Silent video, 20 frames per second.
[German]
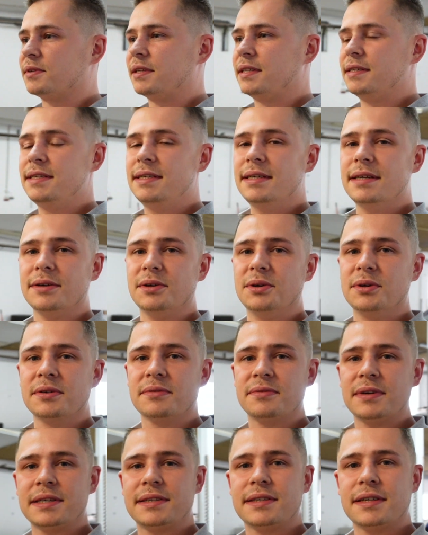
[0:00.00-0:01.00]
wenn ihr
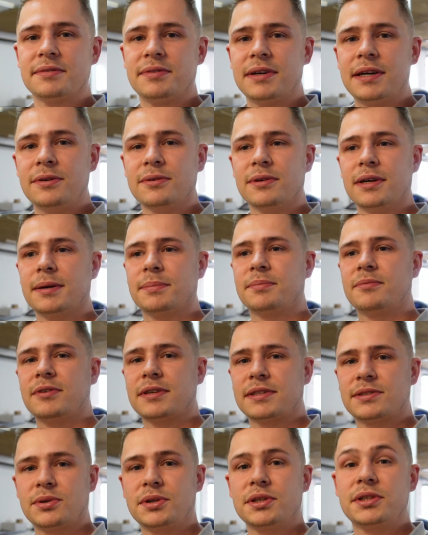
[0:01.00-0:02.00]
irgendwelche Erfahrungen habt,
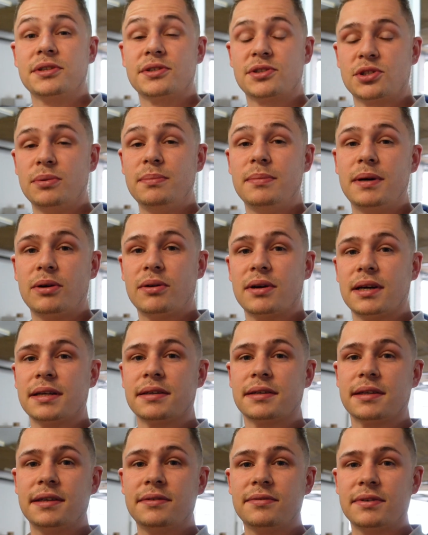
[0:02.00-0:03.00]
was solche Summen auch
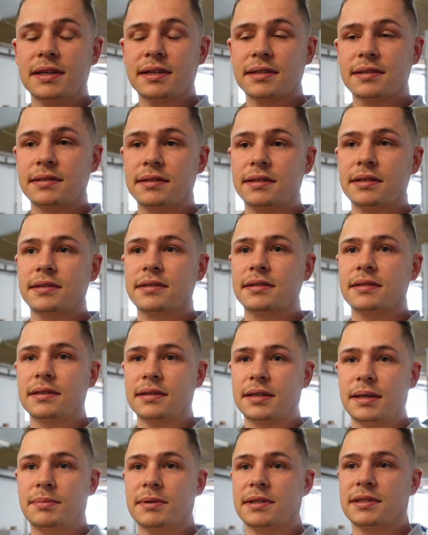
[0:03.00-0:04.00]
angeht, weil das sind jetzt,
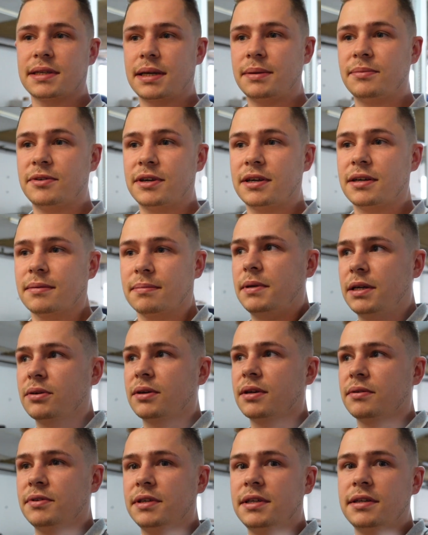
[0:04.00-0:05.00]
ich habe jetzt einfach mehr
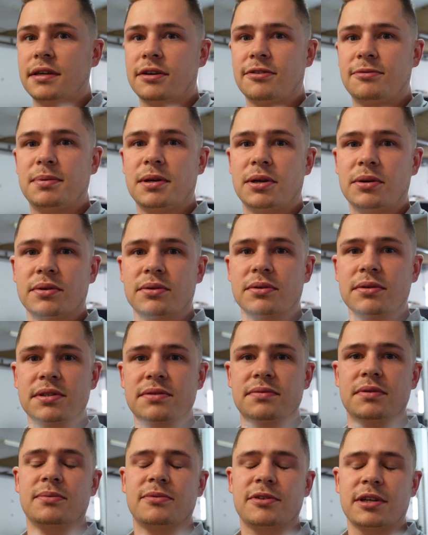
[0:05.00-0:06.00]
oder weniger auf blauen
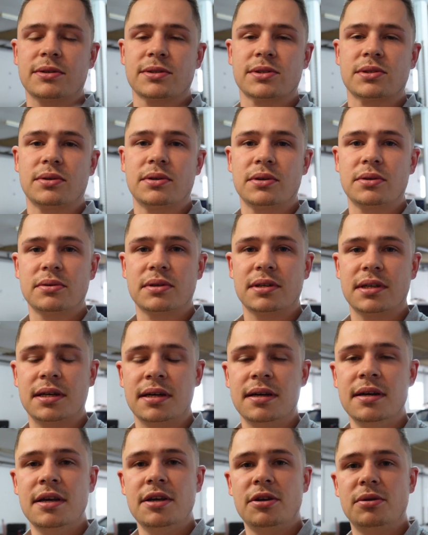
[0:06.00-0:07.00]
Dunst 5000 Euro Euro
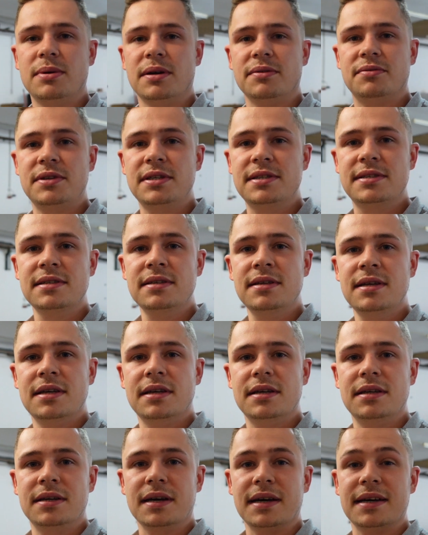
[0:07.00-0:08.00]
da überwiesen
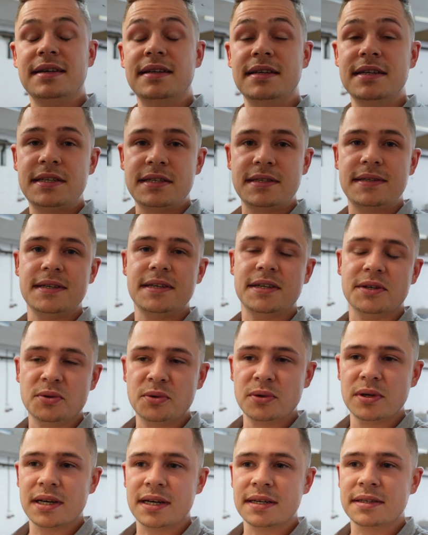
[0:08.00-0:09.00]
in ein
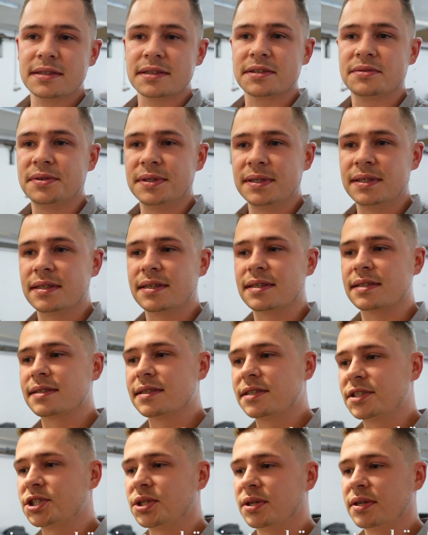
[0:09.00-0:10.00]
Nicht-EU-Land. Ich finde, das
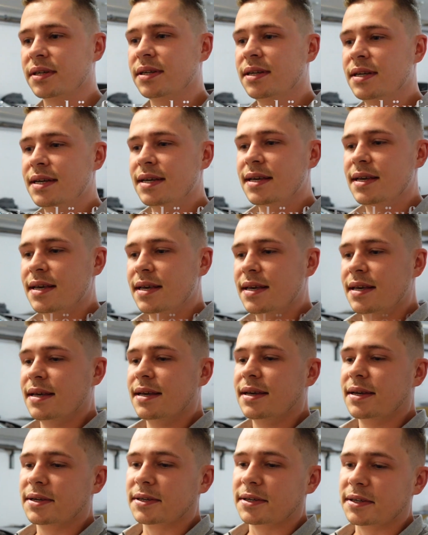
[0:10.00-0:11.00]
ist schon
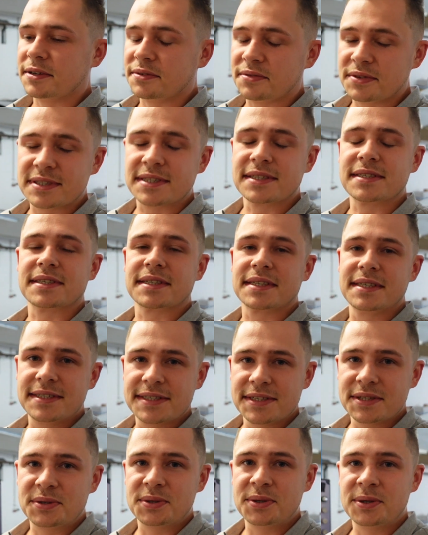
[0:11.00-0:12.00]
ein gewisses
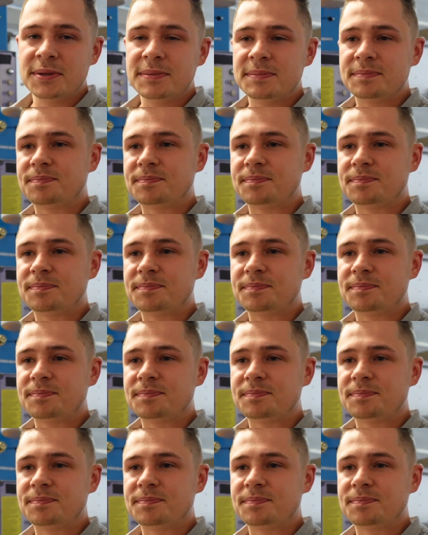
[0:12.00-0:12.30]
Risiko.